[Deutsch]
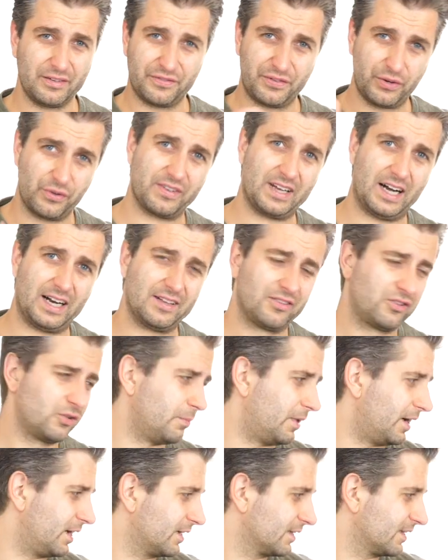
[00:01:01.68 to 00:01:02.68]
für uns alle zu
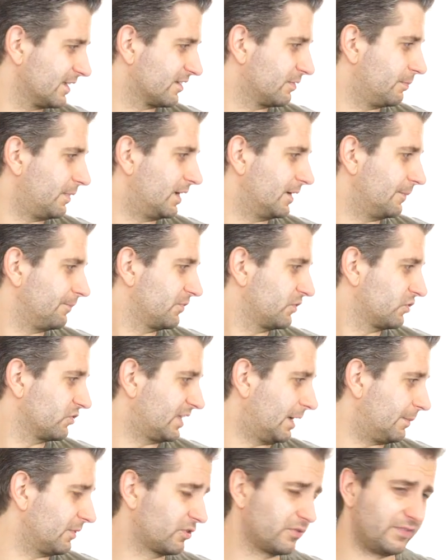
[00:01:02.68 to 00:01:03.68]
machen, das mal
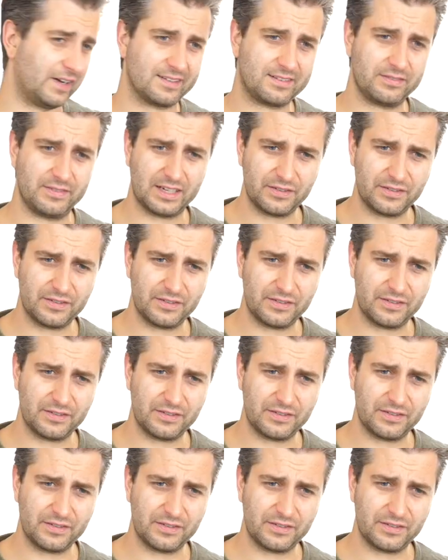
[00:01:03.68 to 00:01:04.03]
zusammenzufassen.